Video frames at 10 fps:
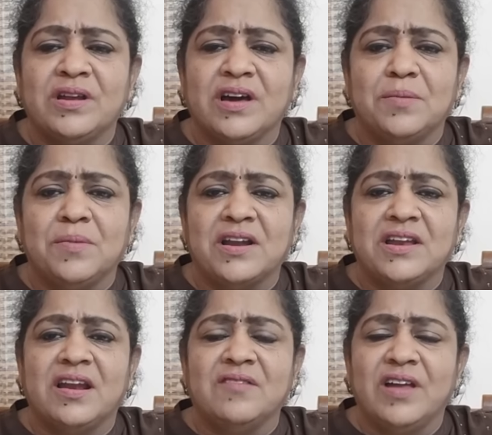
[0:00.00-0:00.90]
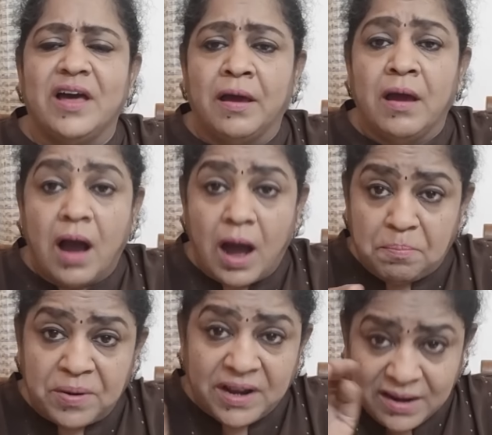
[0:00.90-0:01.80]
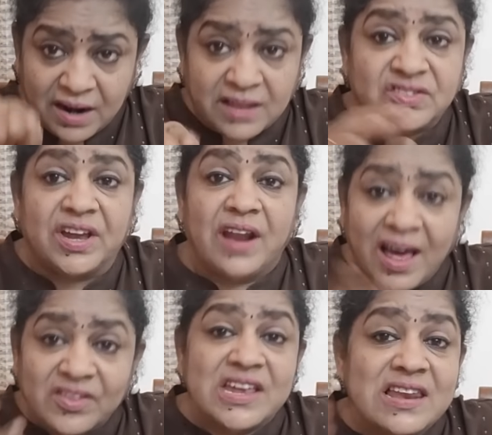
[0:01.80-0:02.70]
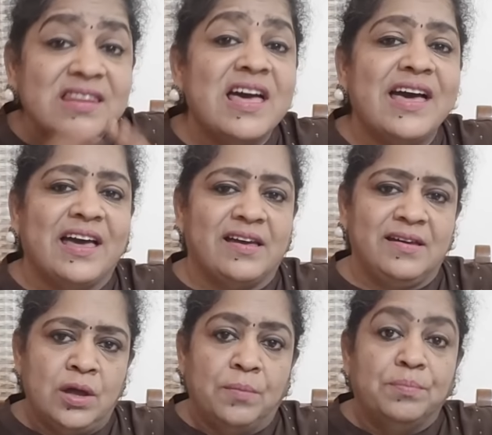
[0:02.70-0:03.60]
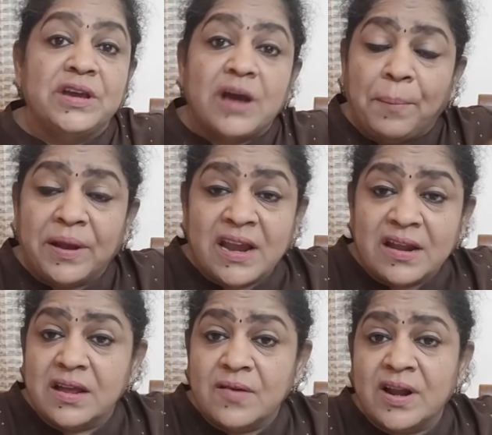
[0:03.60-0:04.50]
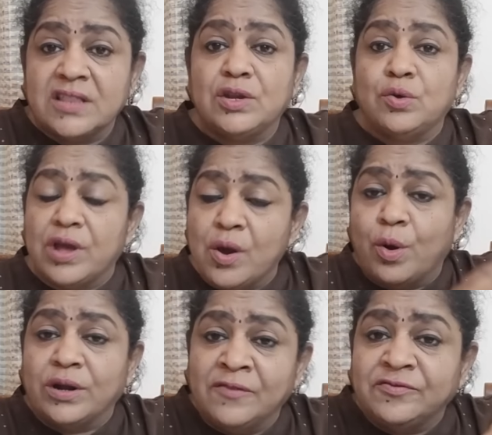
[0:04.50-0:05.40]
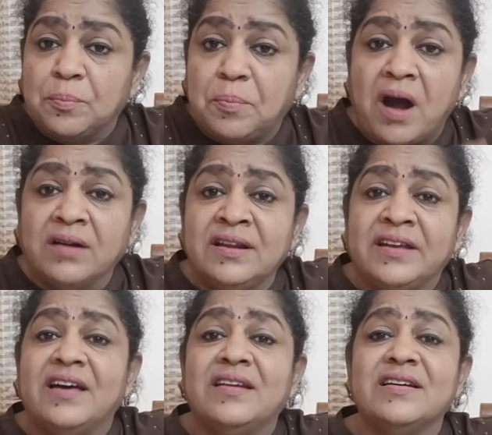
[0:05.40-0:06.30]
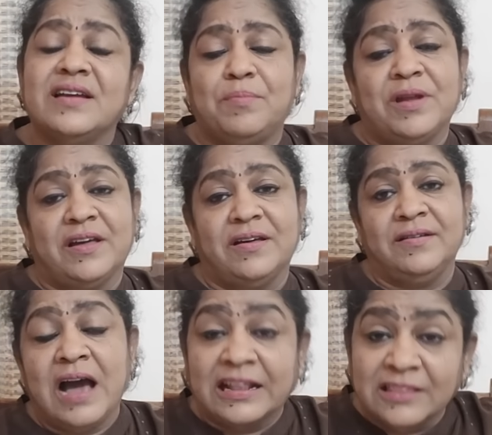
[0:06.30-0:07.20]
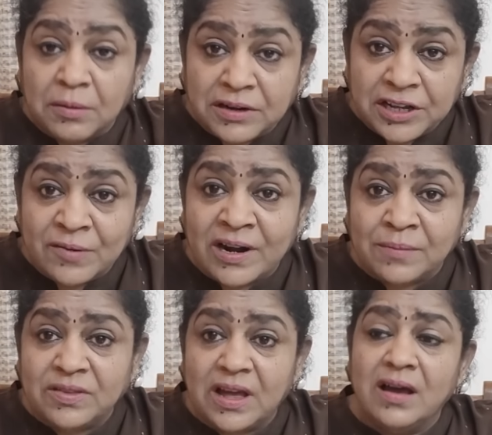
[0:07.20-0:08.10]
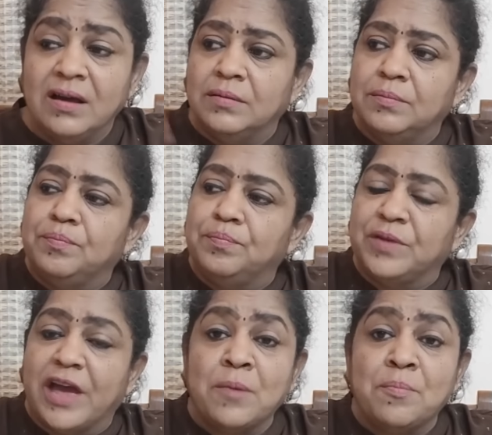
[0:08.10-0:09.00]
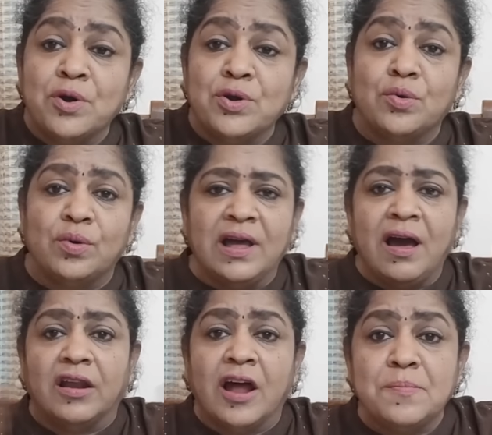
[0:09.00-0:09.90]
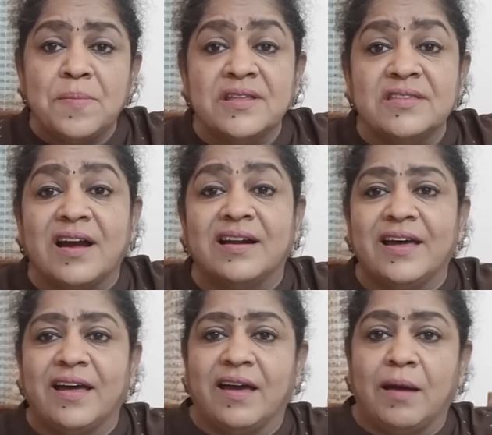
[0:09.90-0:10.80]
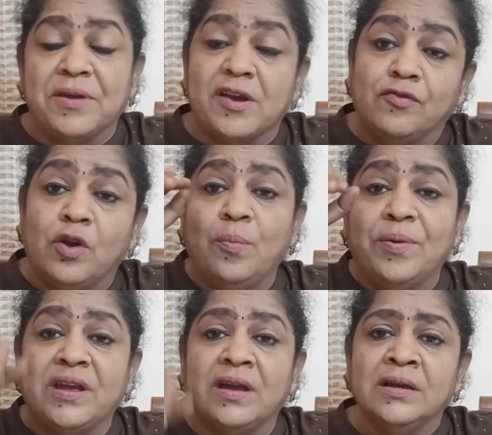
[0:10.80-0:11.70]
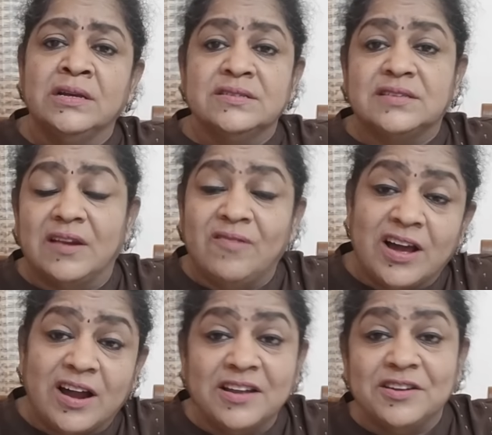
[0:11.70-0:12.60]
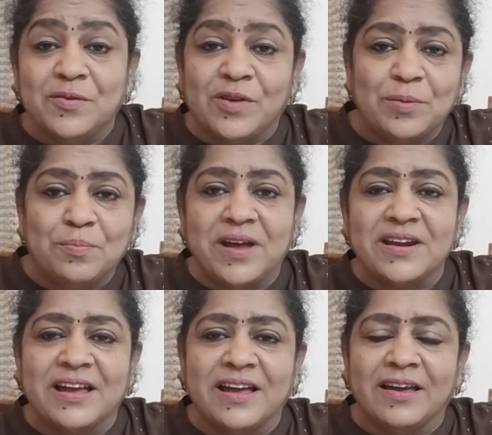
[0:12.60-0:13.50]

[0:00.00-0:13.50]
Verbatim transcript: இருக்காரு மாநில அளவுல அப்படின்னு நினைச்சீங்கன்னா அது இல்ல மிகப்பெரிய நிறுவனத்தினுடைய ஒன் ஆஃப் த பார்ட்னரா இருக்கிறாப்ல அந்த நிறுவனம் தான் ஏர்போர்ட்டுக்குள்ள அலாட் பண்ணுது கடை அப்ப எவ்வளவு பெரிய செல்வாக்கான நிறுவனம் பாருங்க